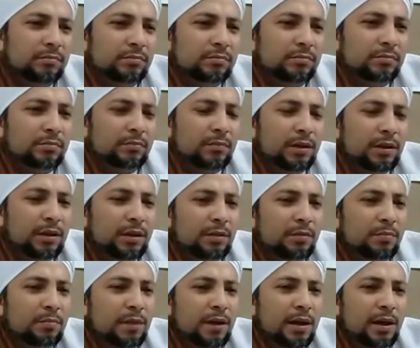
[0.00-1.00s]

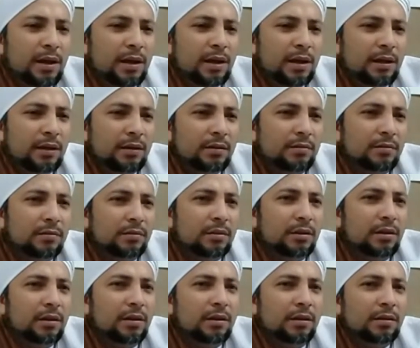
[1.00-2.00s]
berhikmah
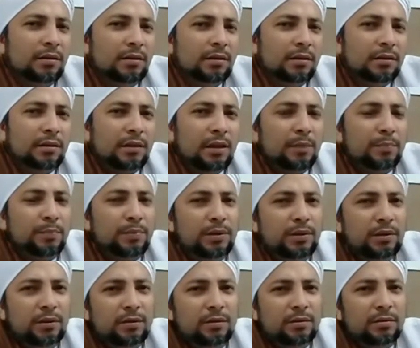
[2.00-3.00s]
ya
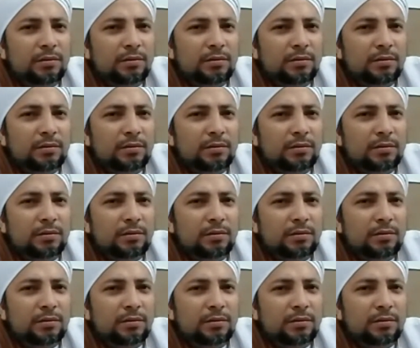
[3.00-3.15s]
tapi